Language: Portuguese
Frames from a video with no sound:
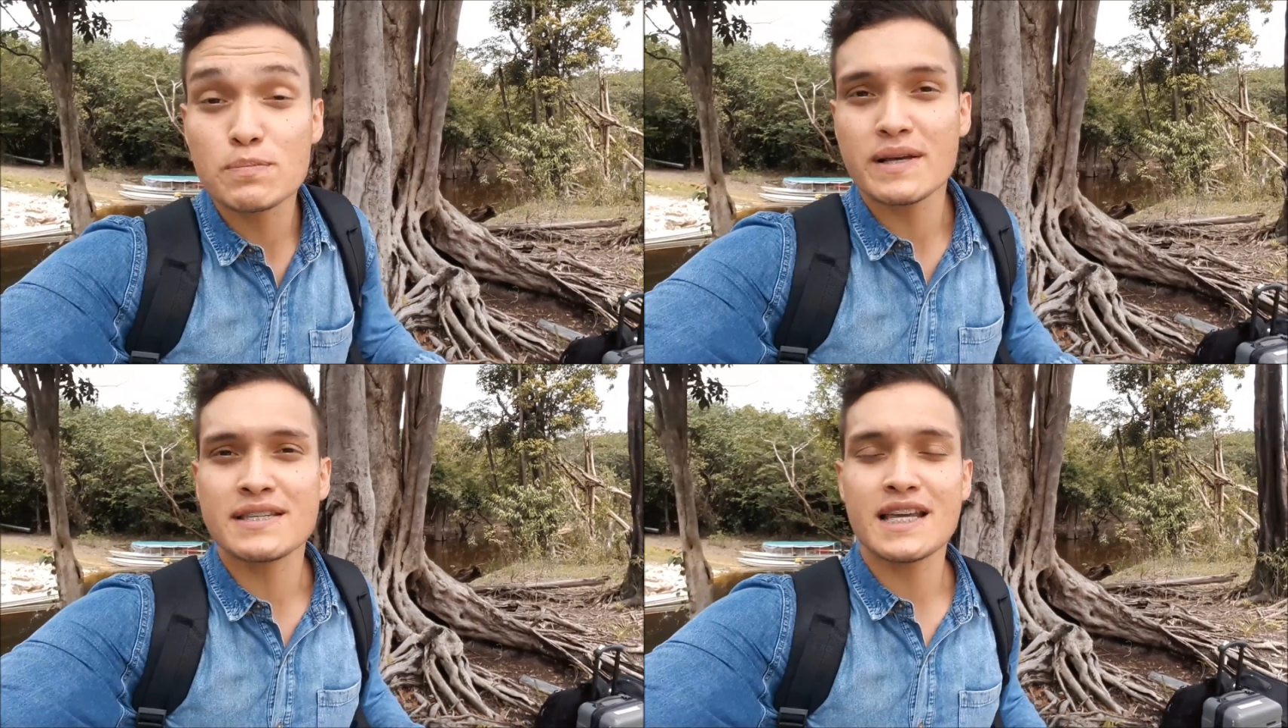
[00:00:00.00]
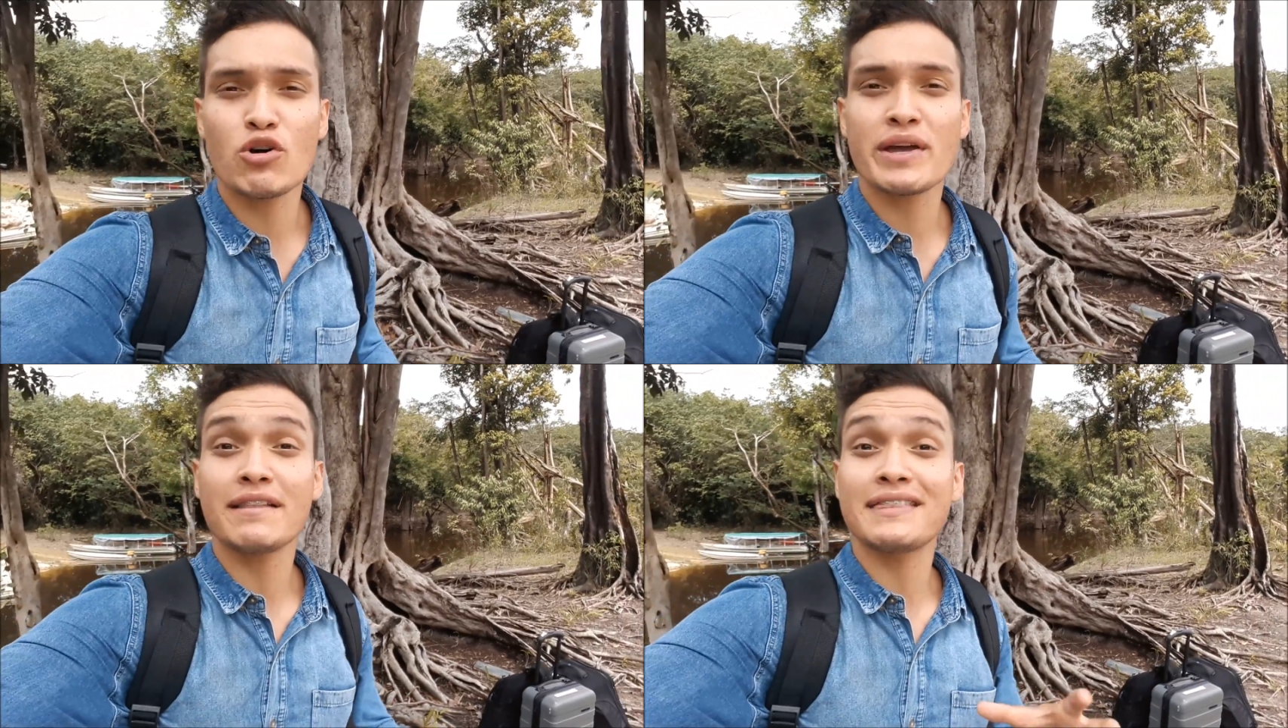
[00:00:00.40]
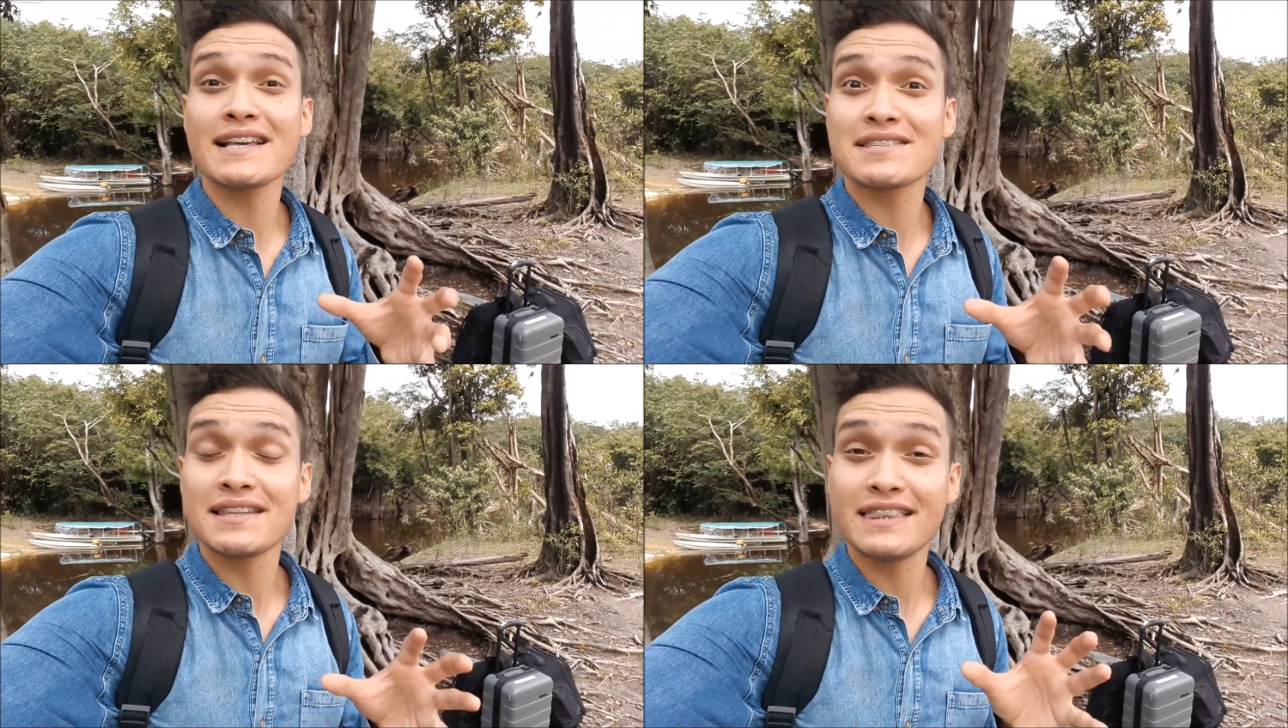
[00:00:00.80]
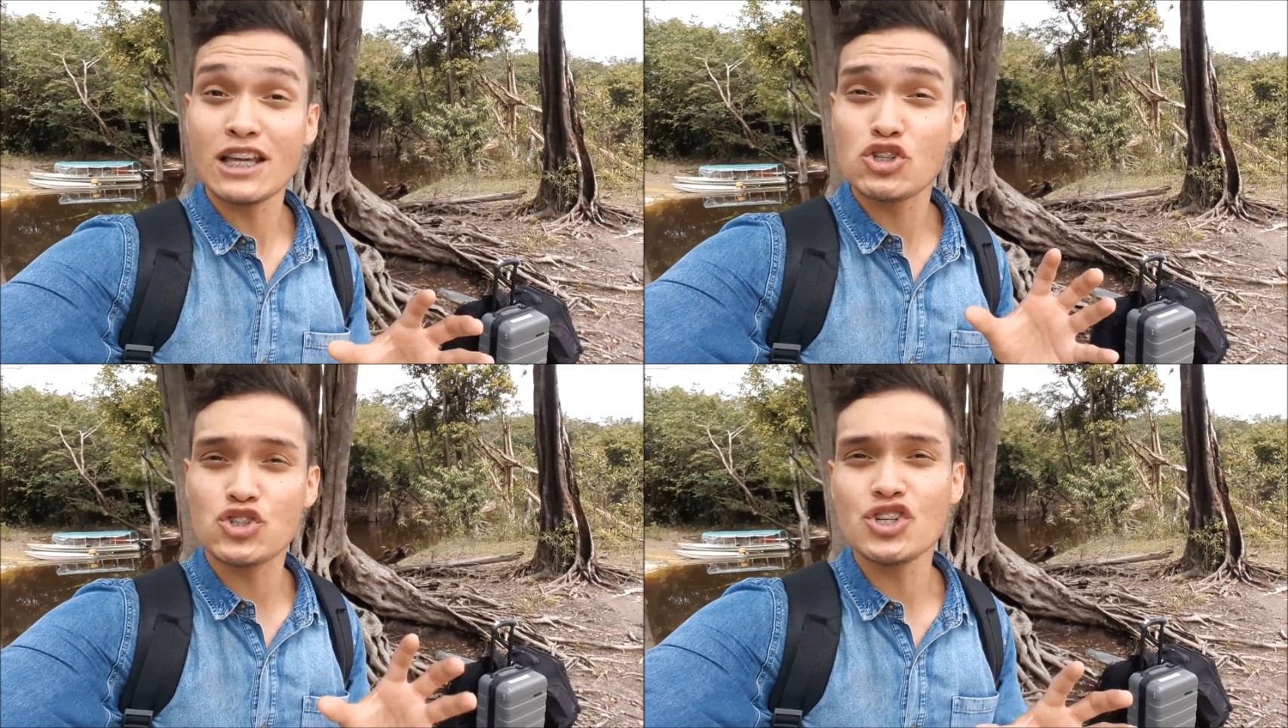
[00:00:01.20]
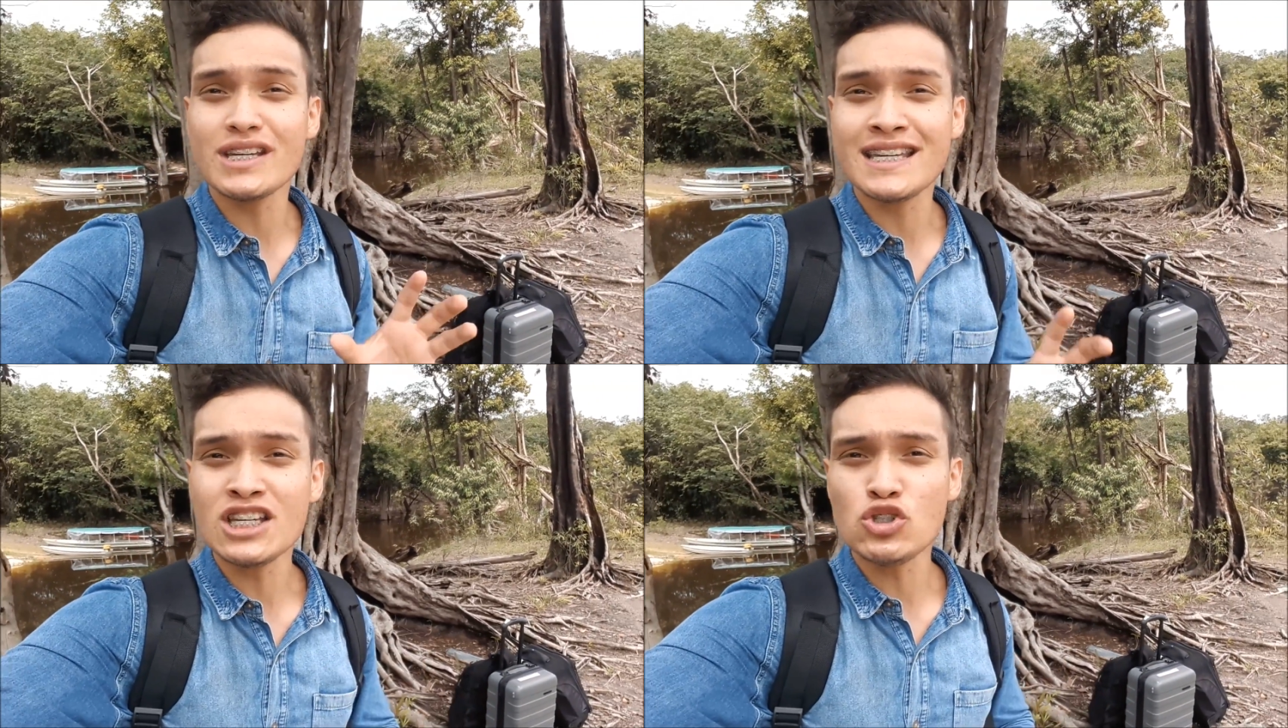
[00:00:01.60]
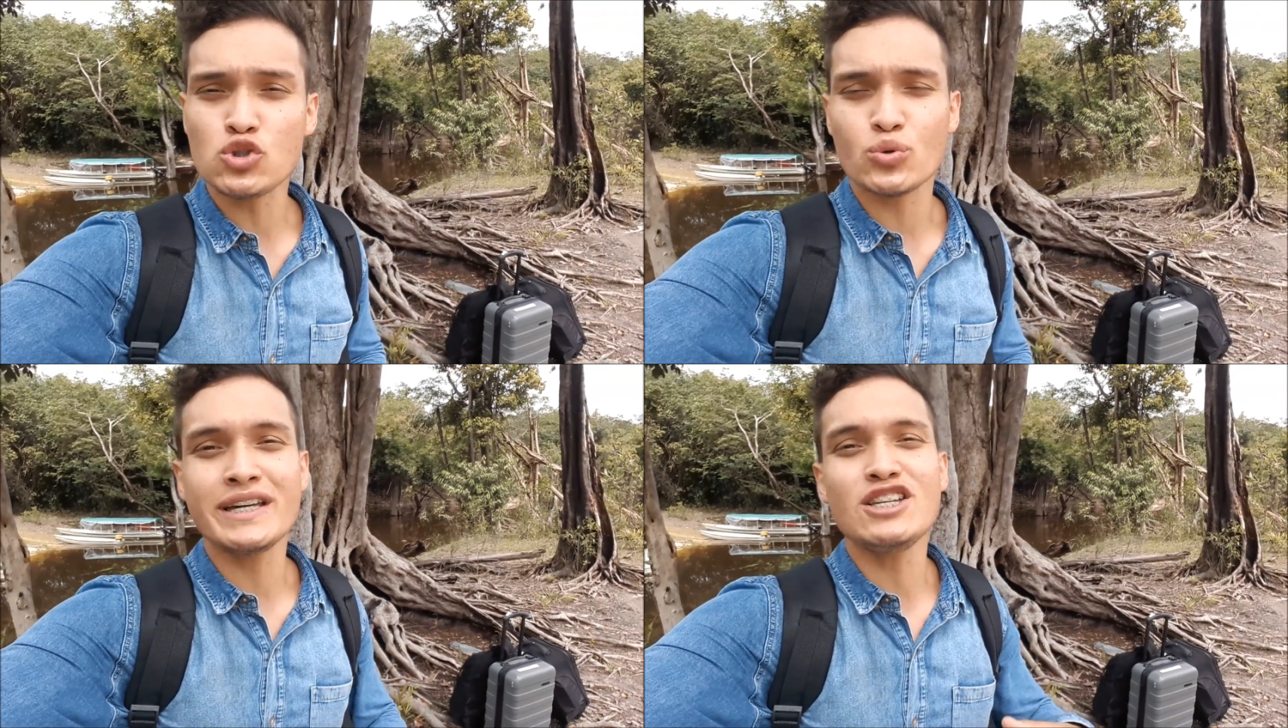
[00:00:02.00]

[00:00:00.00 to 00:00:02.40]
especial que é descendente de índio,